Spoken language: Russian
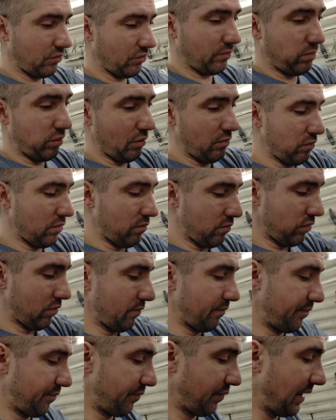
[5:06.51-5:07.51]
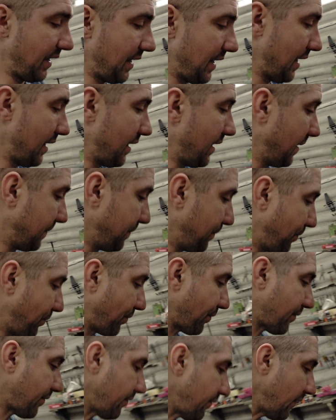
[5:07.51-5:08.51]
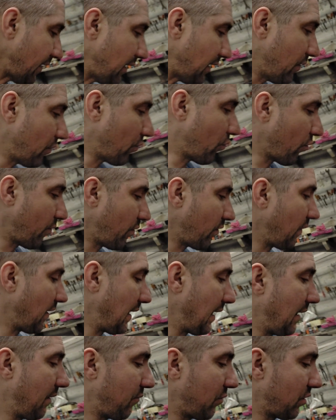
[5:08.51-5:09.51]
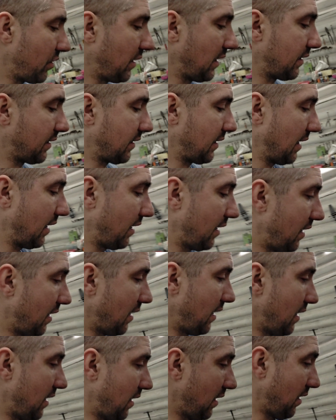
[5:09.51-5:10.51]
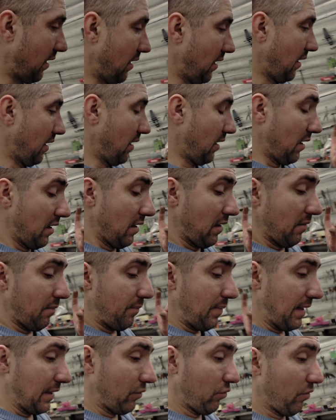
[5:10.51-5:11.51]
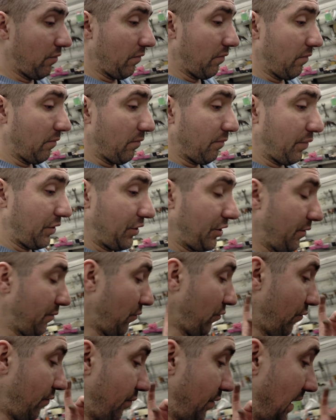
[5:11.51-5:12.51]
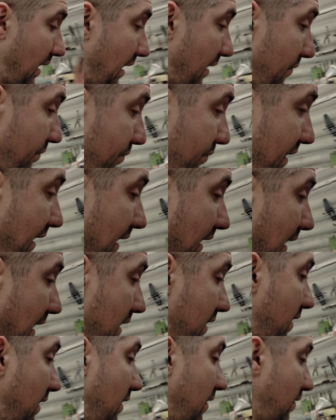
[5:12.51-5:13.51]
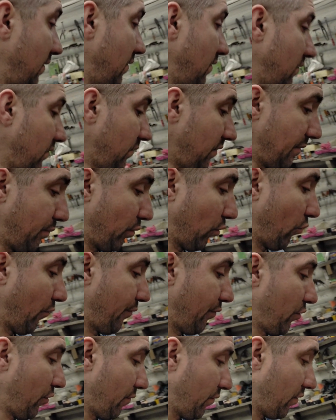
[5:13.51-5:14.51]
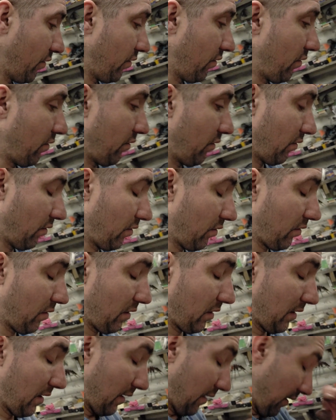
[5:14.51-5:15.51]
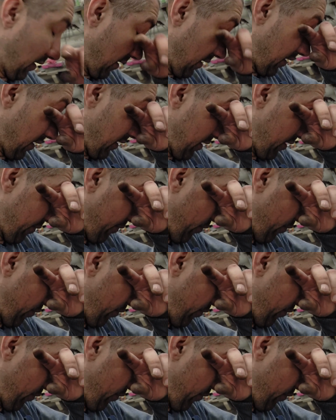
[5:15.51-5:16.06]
он бум-бум-бум биение, грубо говоря, можно так сказать. Потом, почему были перекаты на покупном, на